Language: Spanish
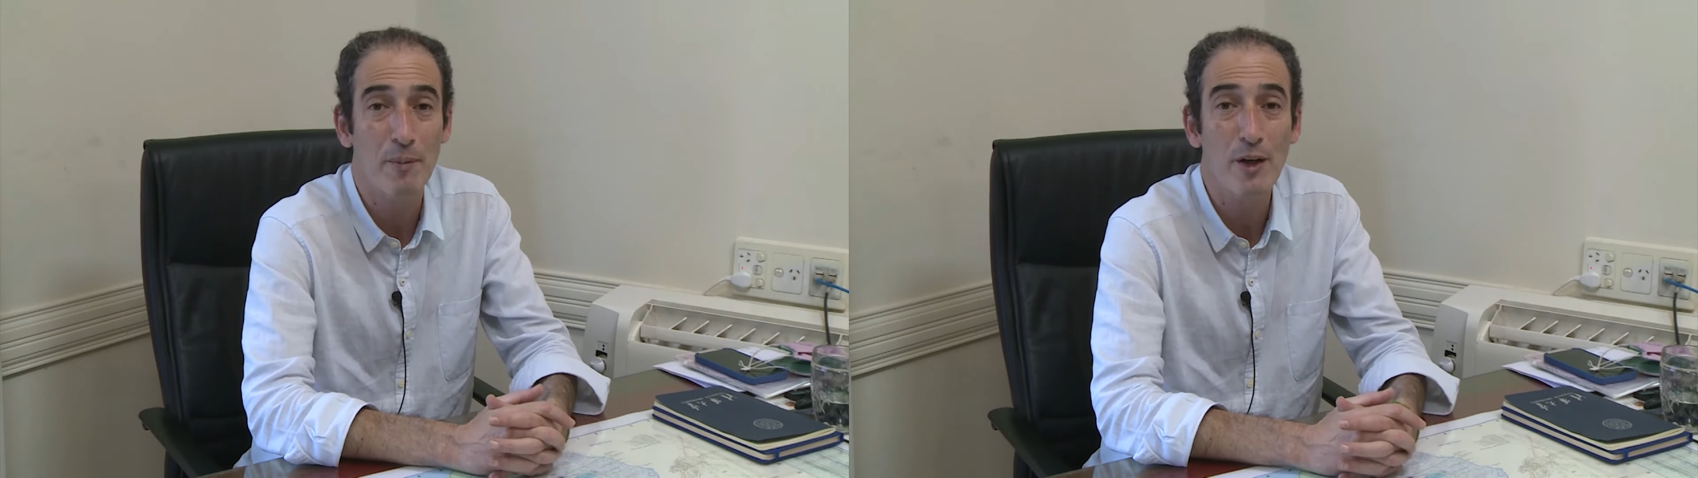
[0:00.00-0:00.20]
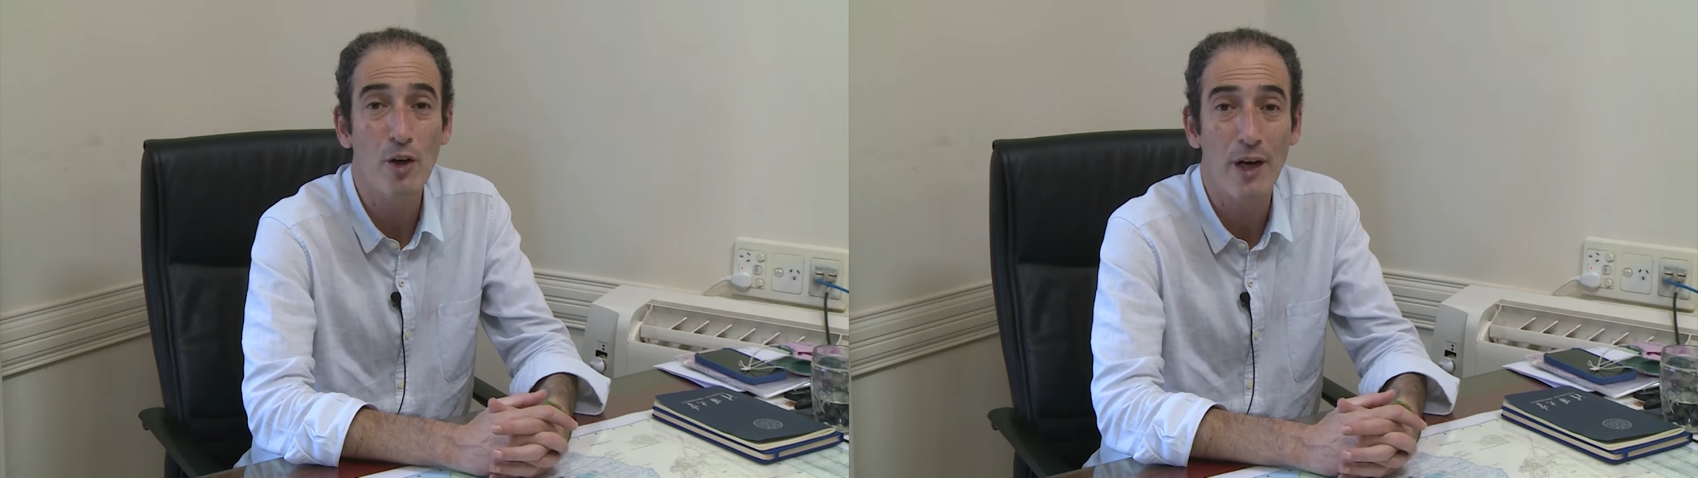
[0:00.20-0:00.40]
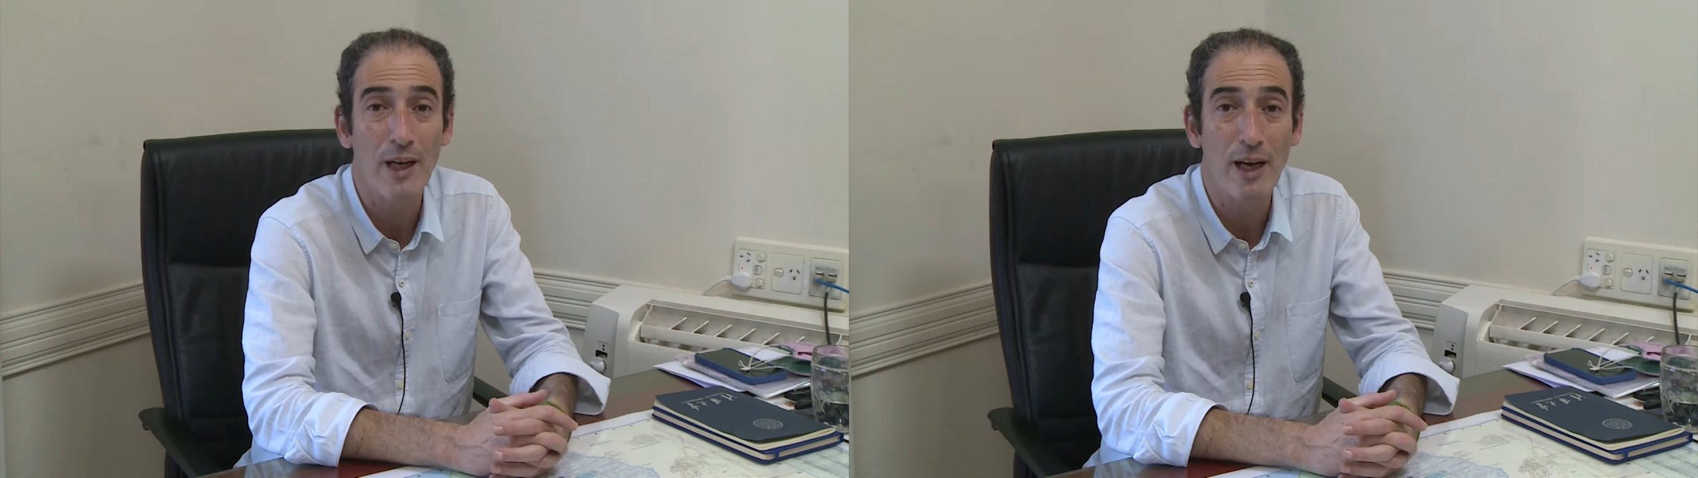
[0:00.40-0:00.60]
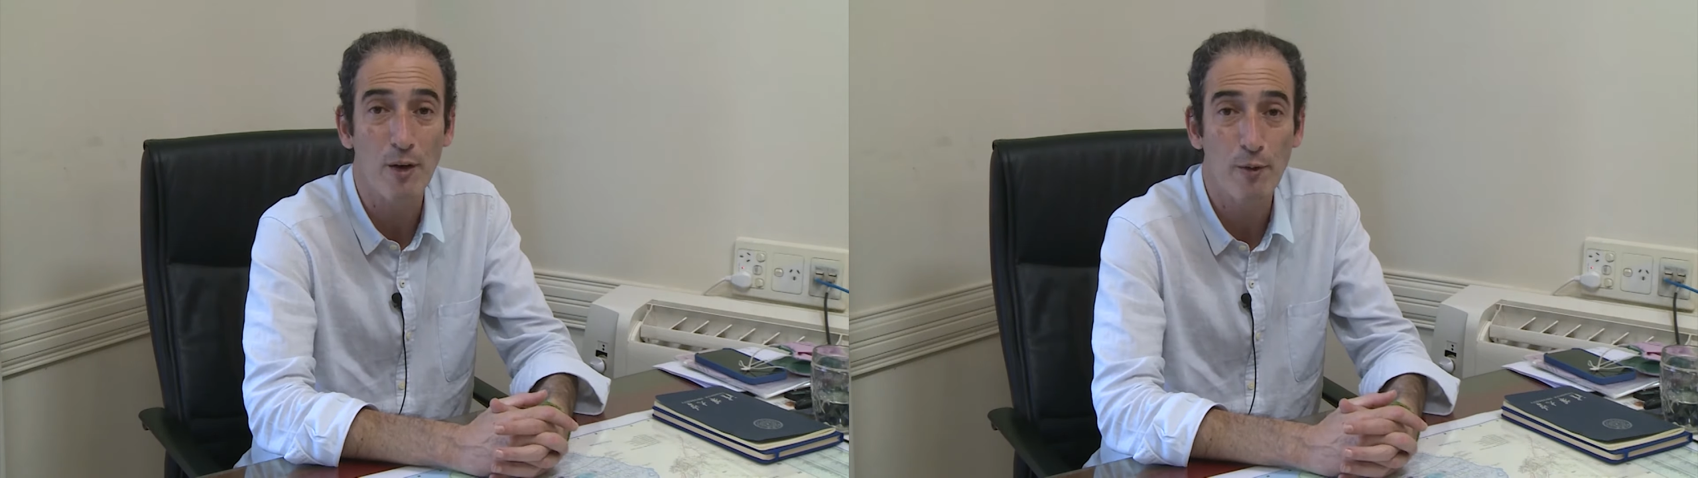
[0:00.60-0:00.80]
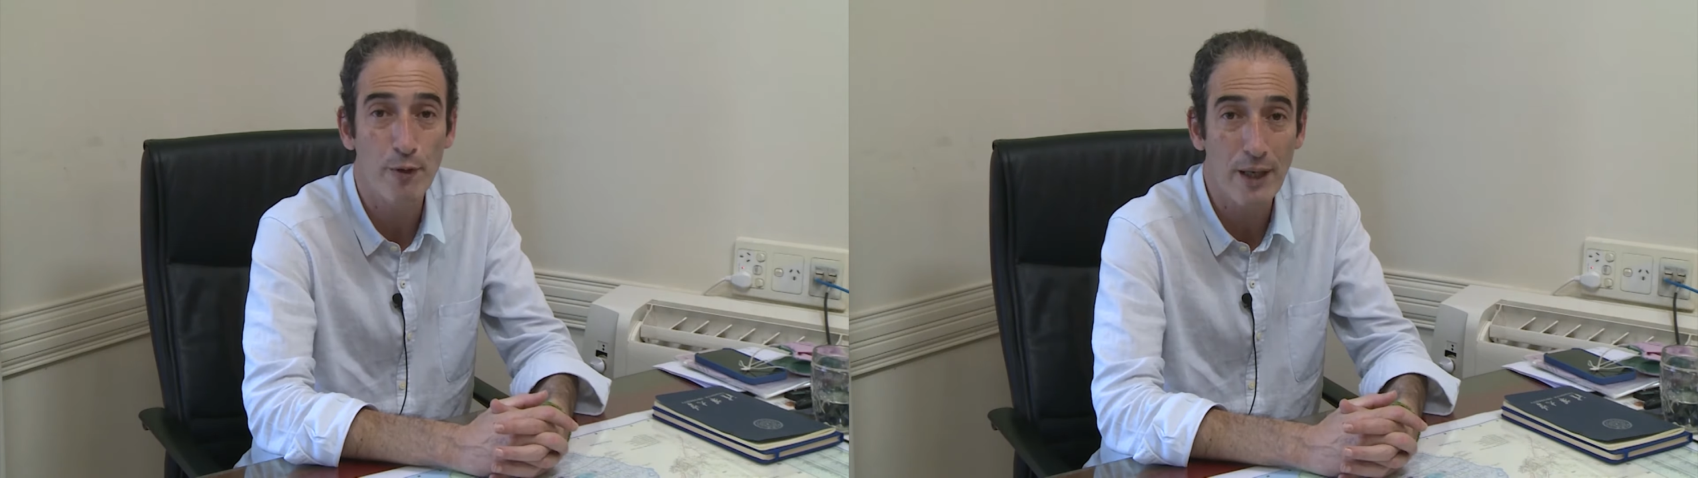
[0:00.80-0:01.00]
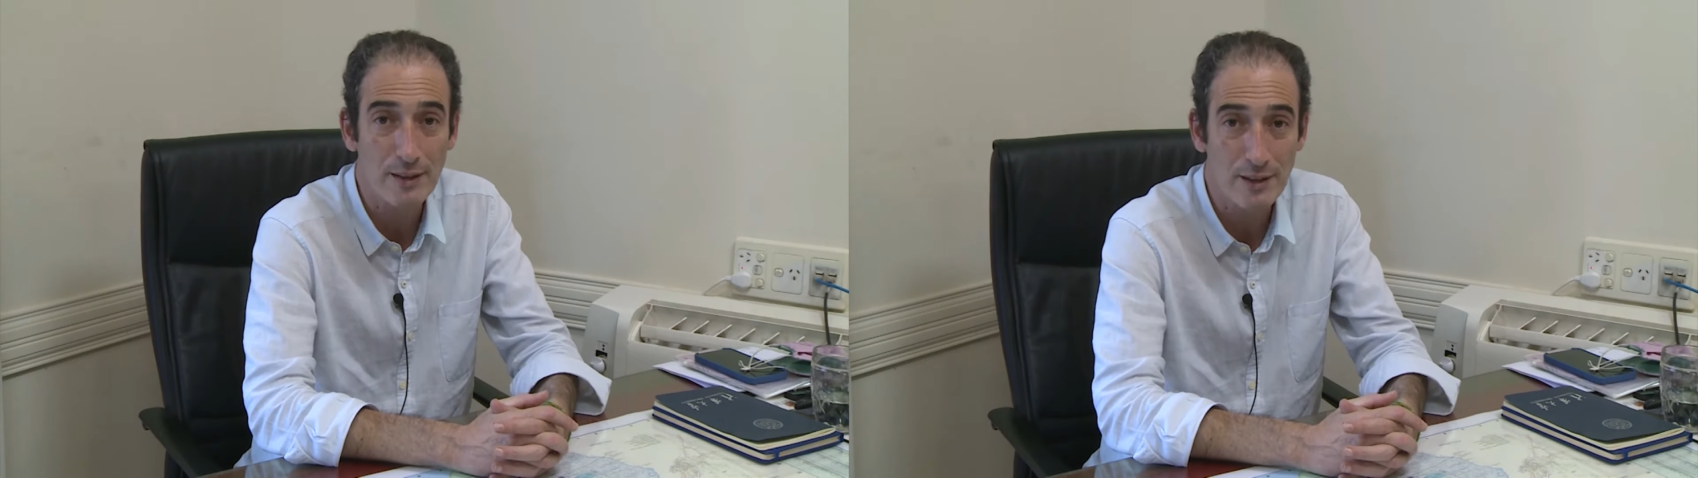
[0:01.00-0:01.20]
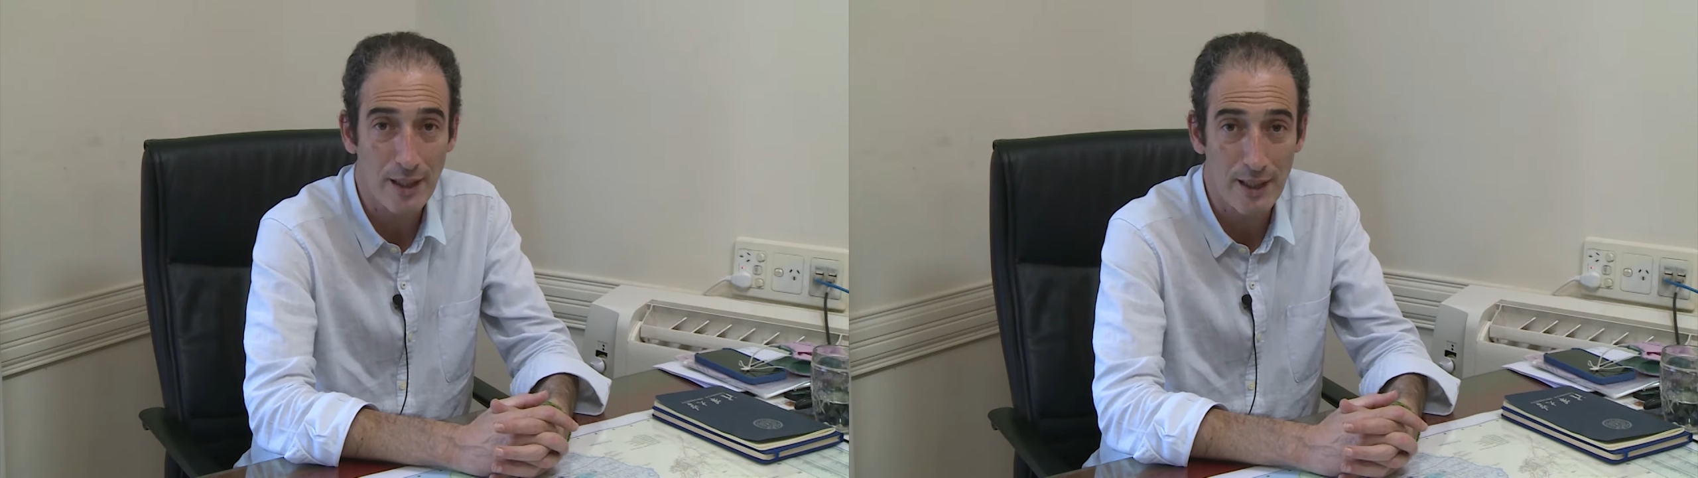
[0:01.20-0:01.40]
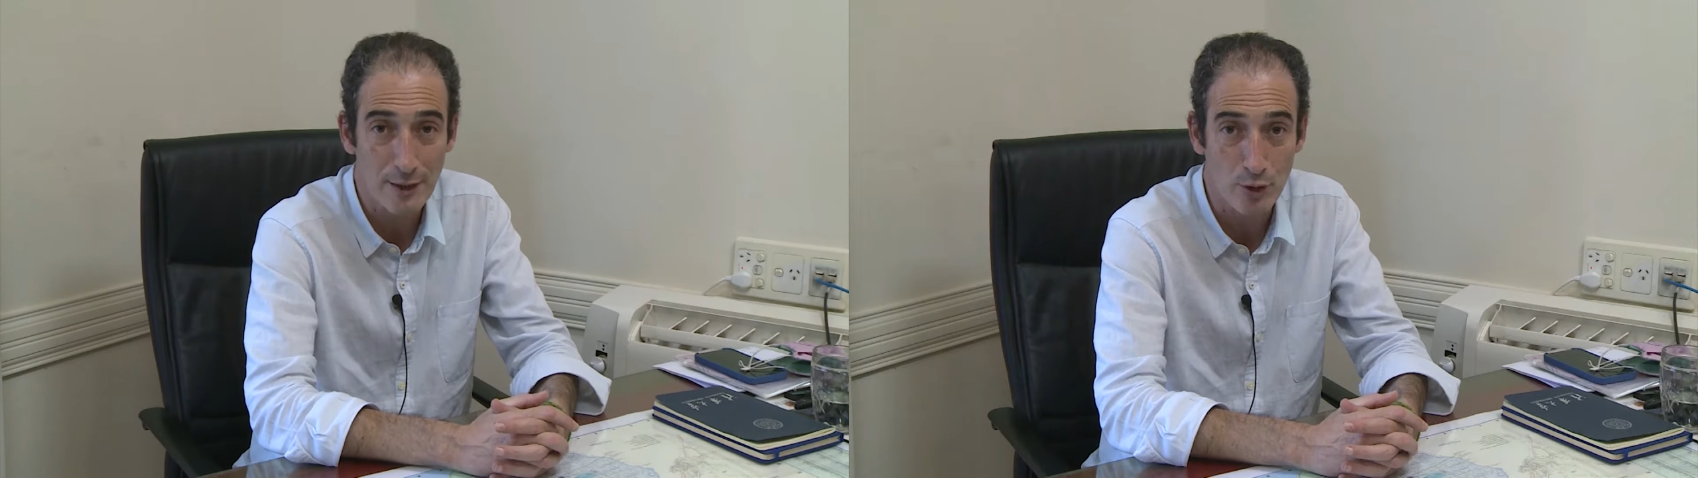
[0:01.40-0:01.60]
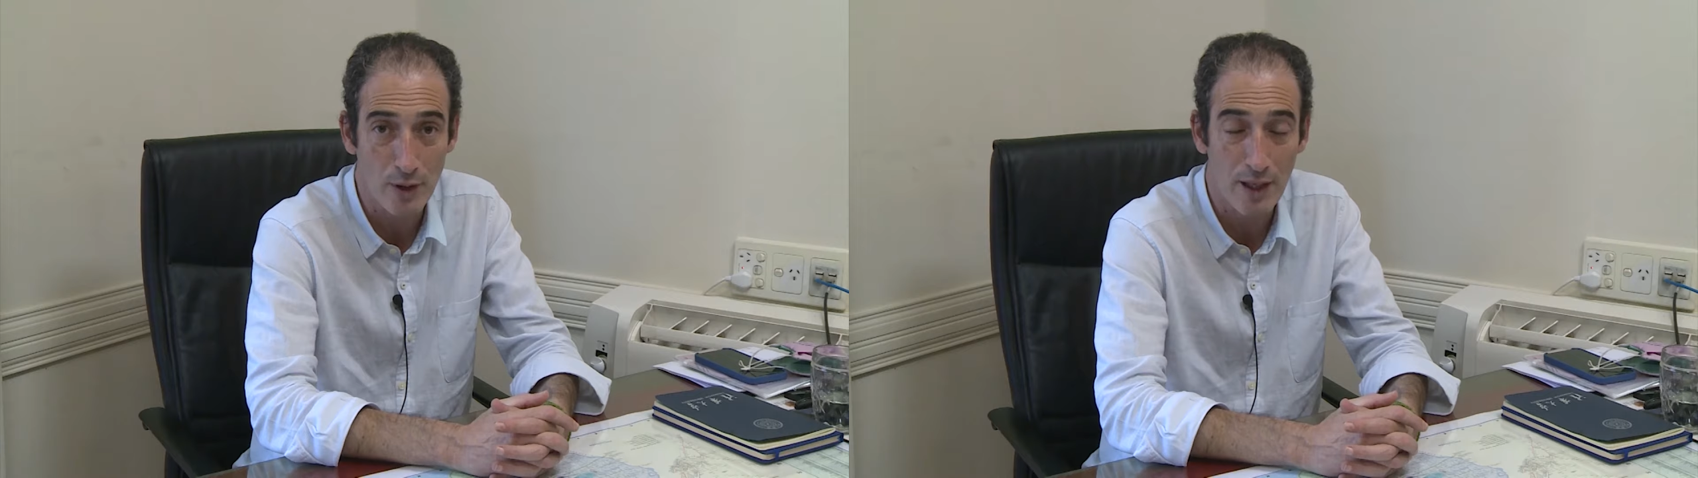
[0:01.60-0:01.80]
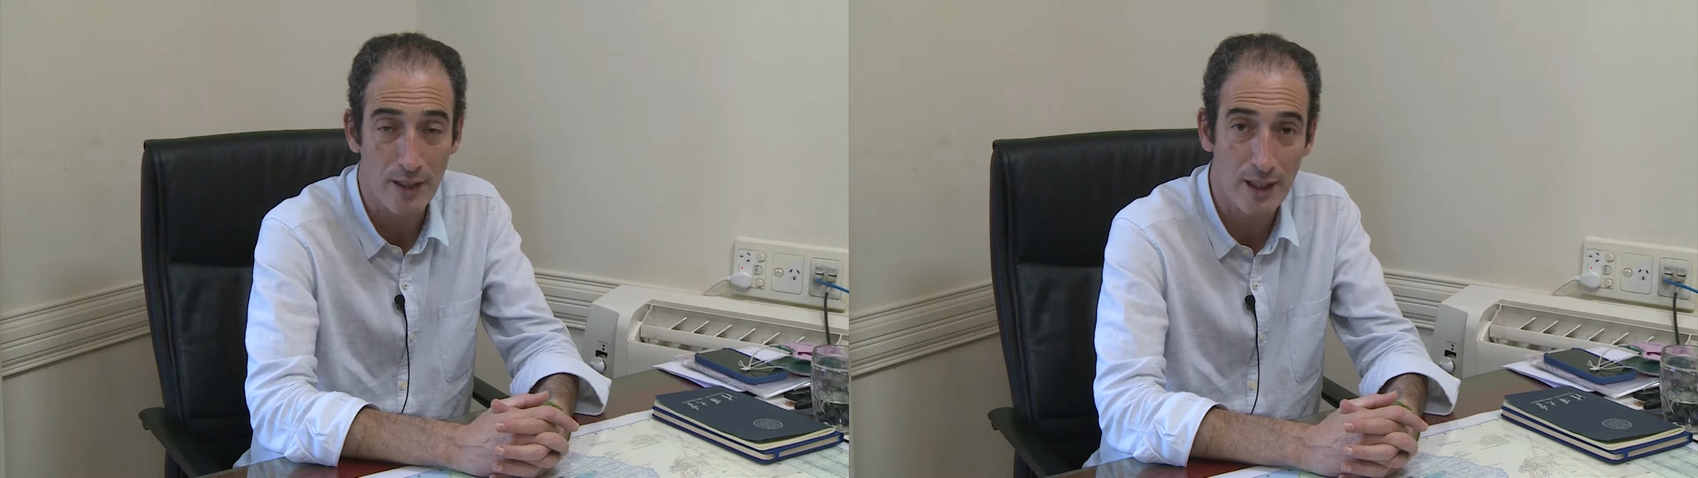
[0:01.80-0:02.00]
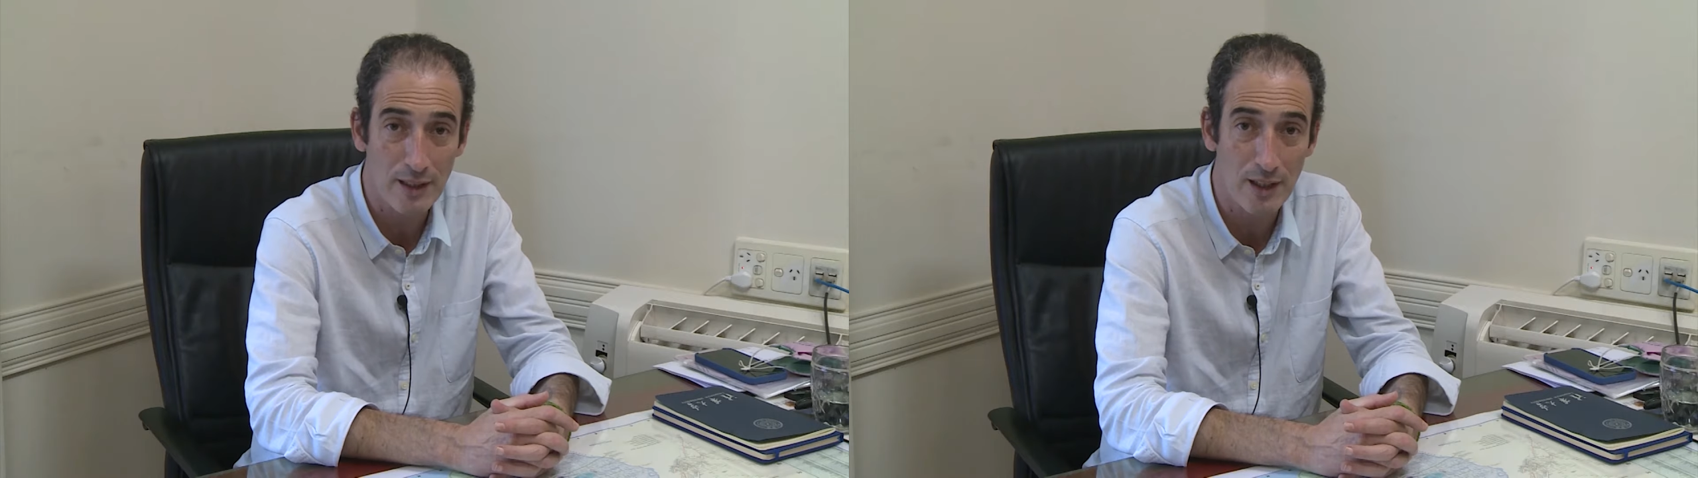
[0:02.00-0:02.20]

mejora la confianza que la ciudadanía